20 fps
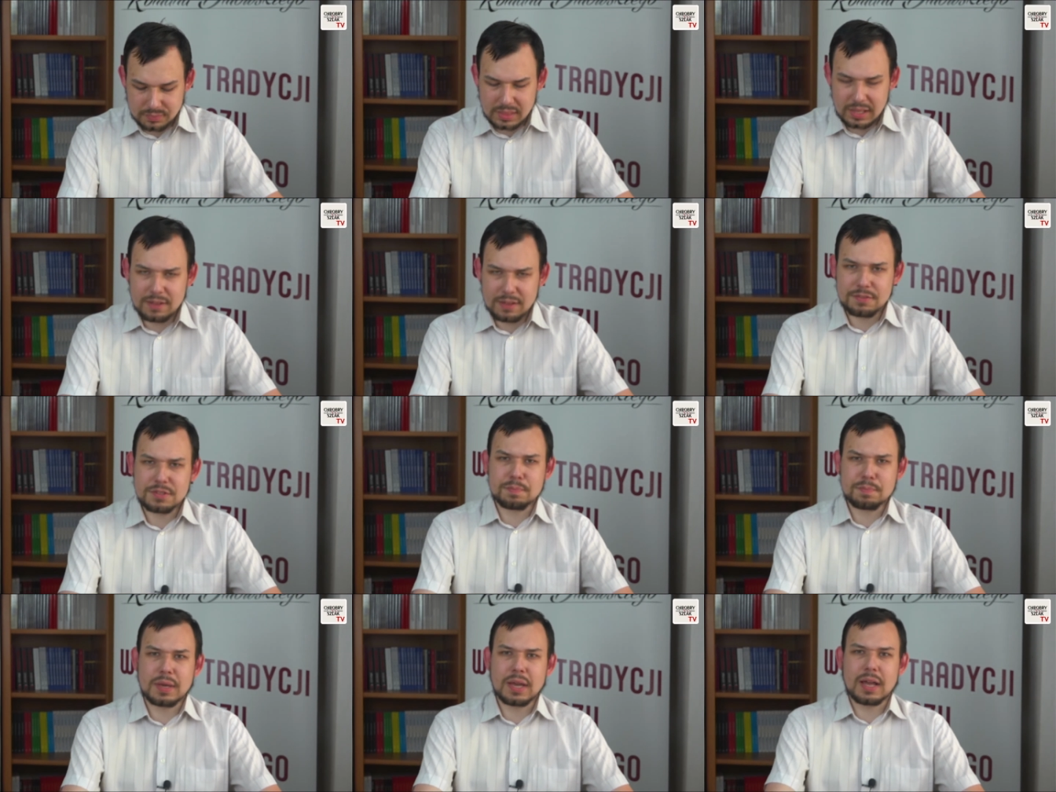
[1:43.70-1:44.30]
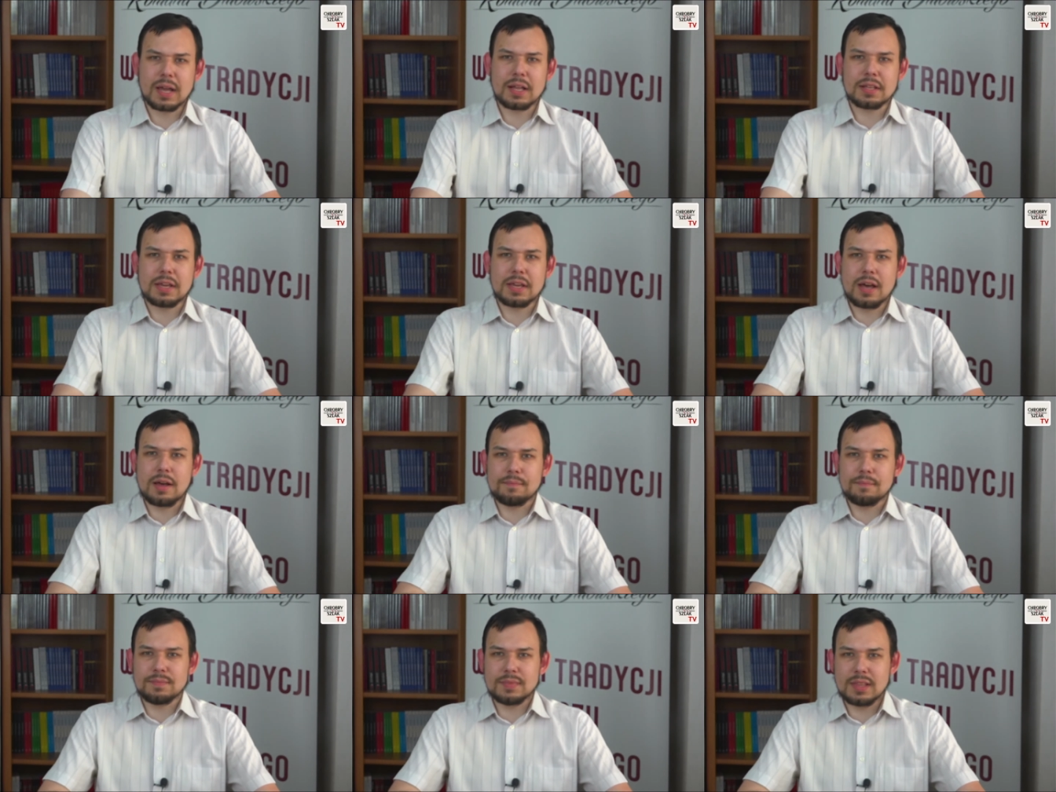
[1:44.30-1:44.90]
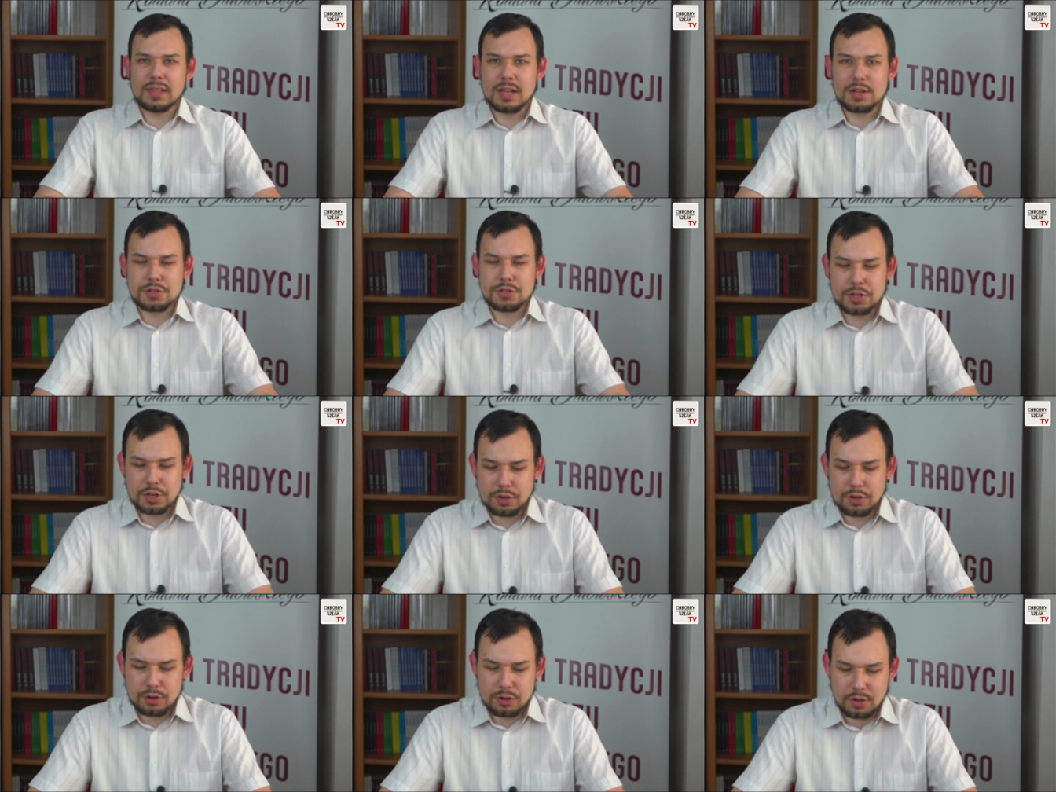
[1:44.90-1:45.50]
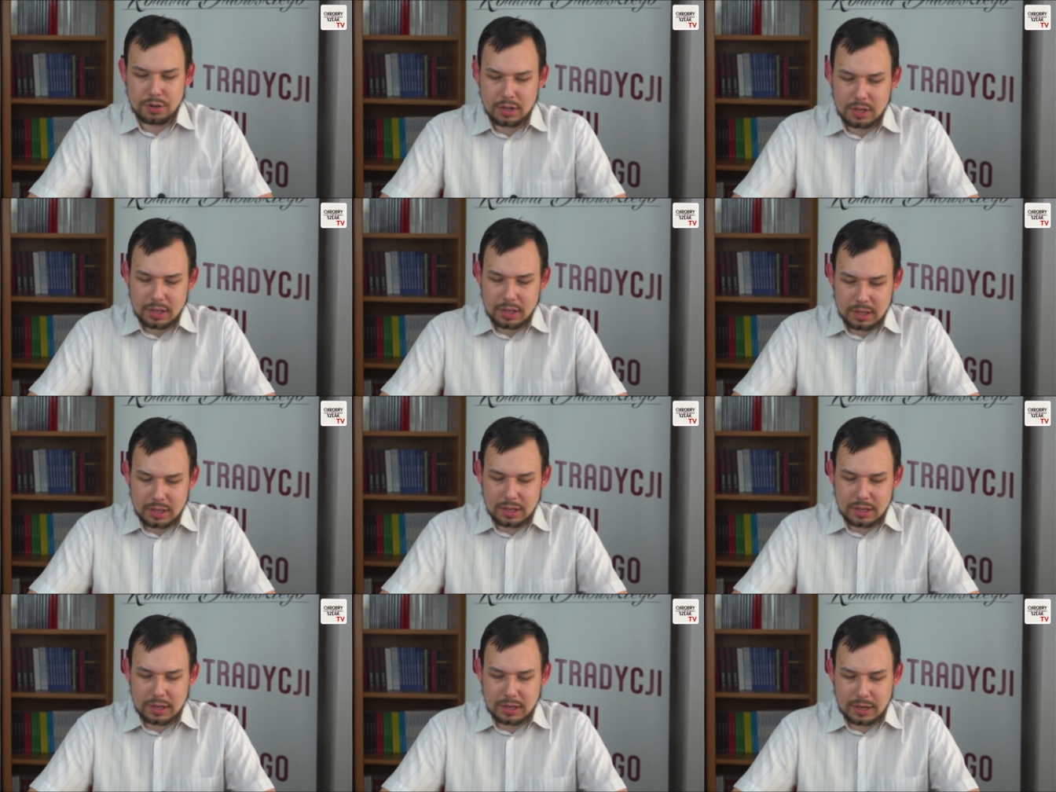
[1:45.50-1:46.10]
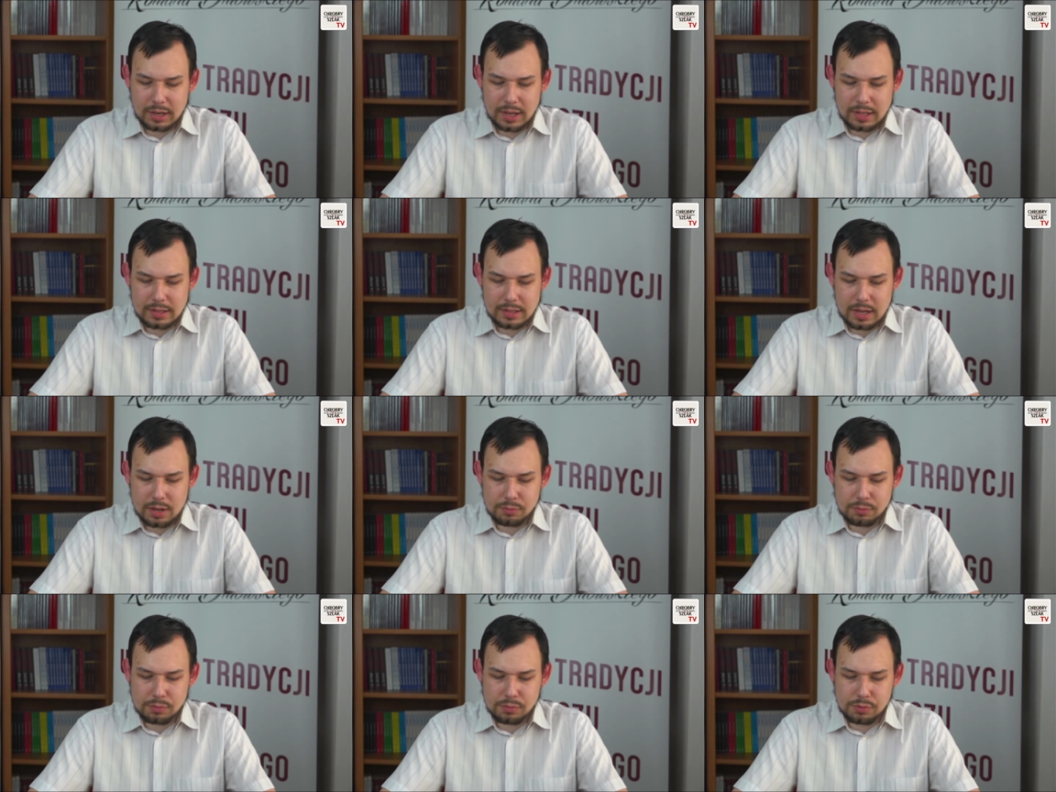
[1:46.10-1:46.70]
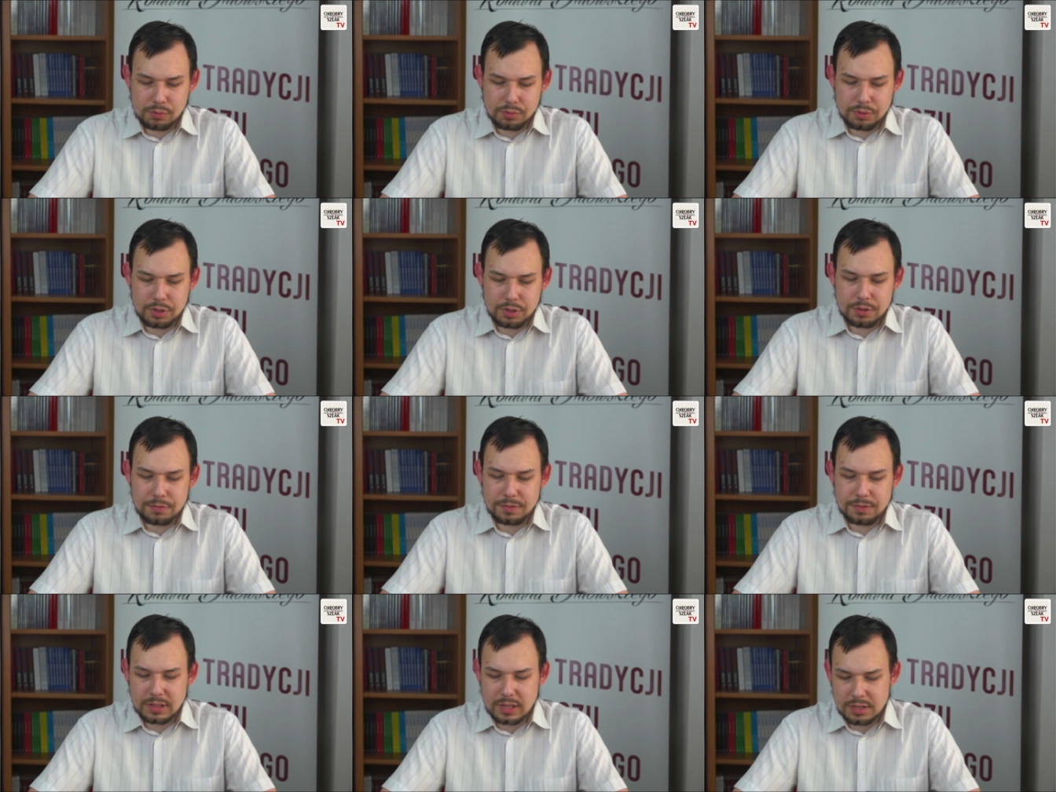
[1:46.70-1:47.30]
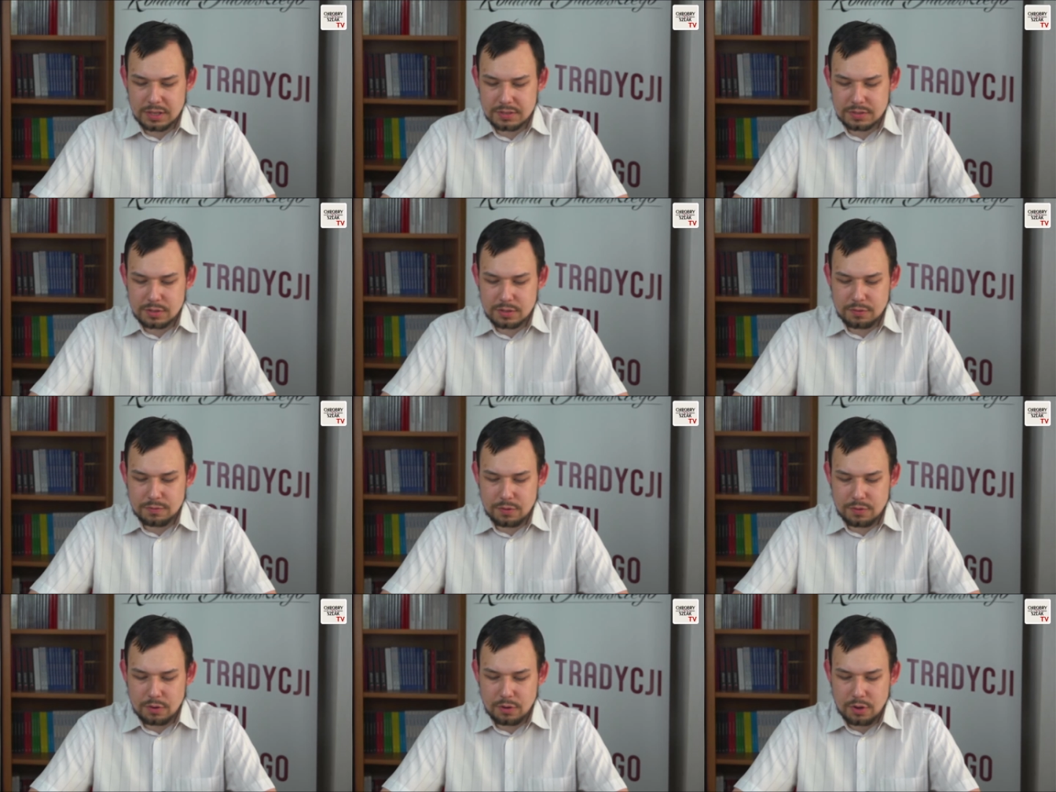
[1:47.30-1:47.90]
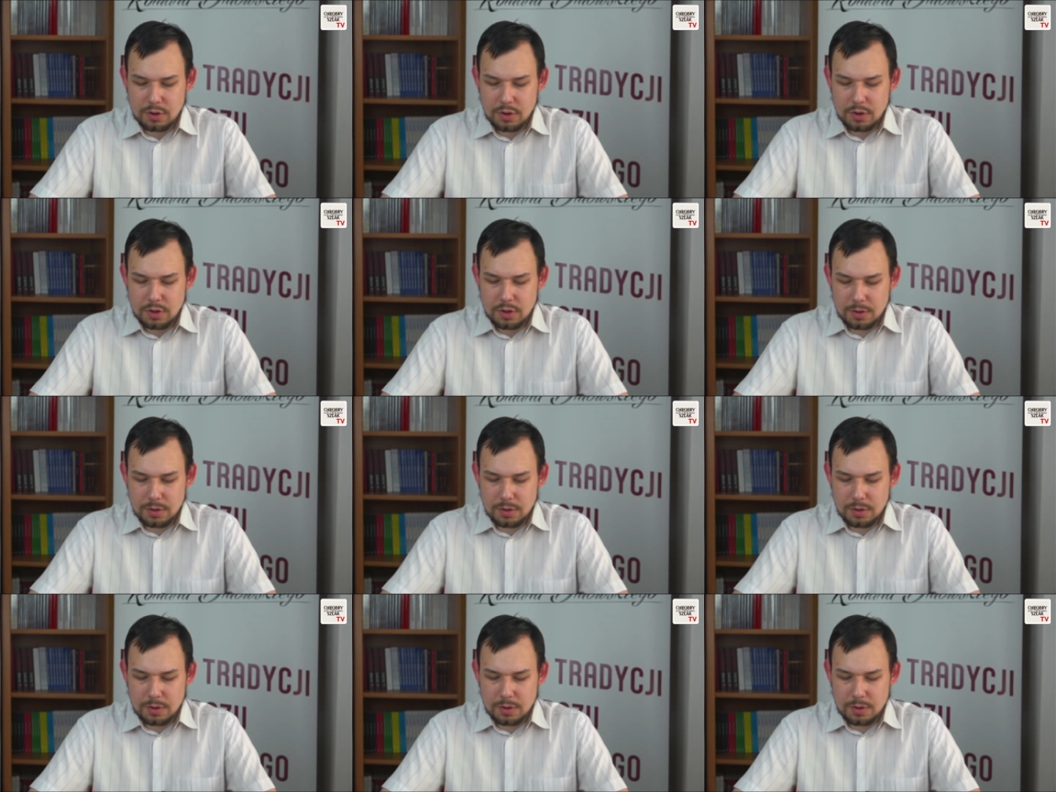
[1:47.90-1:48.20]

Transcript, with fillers: wspierania naszego e, kanału e, finansowo.